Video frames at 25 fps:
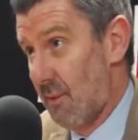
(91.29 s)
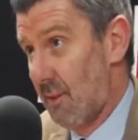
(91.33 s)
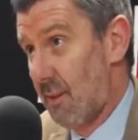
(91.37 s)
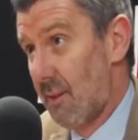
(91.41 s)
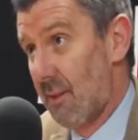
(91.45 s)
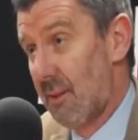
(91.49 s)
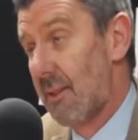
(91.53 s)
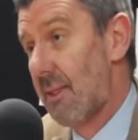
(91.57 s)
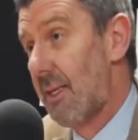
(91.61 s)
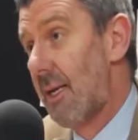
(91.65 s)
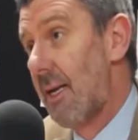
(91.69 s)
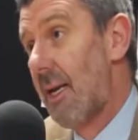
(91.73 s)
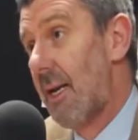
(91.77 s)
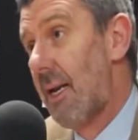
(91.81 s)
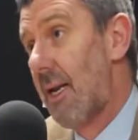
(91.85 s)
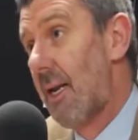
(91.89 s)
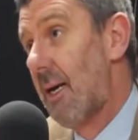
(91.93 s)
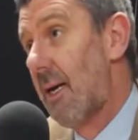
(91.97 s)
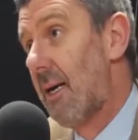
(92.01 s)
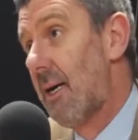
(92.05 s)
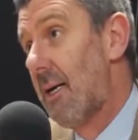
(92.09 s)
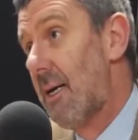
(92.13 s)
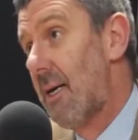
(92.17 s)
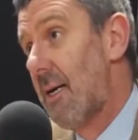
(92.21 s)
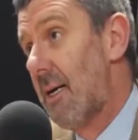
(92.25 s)
Certo.
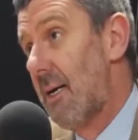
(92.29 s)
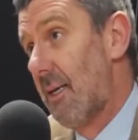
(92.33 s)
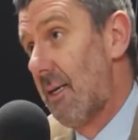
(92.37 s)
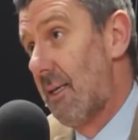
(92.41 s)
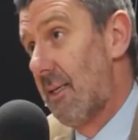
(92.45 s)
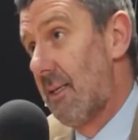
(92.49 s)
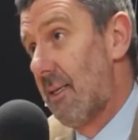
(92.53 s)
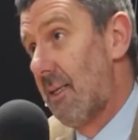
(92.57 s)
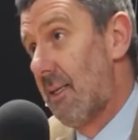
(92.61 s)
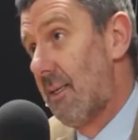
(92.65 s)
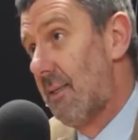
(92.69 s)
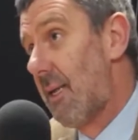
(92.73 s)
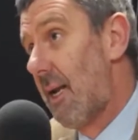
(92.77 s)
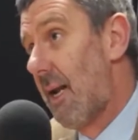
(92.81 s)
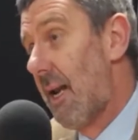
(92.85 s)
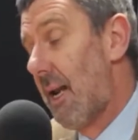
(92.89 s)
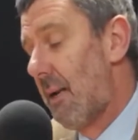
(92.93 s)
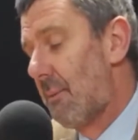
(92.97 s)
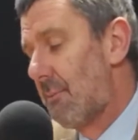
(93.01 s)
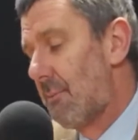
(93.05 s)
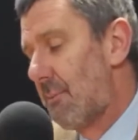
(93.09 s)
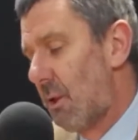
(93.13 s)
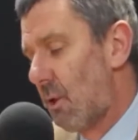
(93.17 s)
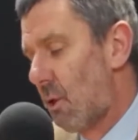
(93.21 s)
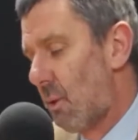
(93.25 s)
Del, uh,
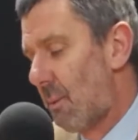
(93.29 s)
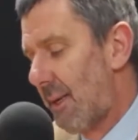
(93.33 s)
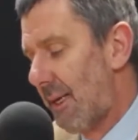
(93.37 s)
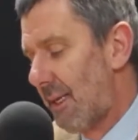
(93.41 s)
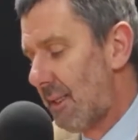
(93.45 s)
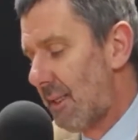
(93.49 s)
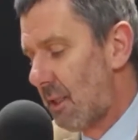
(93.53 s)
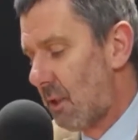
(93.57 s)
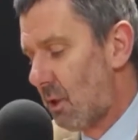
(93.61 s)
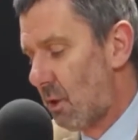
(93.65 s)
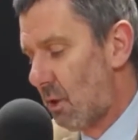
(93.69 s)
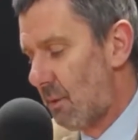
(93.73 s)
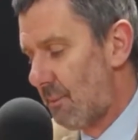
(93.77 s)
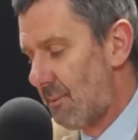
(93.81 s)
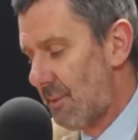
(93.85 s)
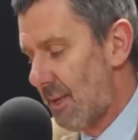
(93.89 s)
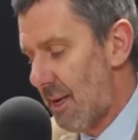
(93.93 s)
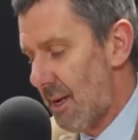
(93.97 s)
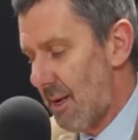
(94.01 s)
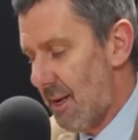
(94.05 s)
dell'ambito medico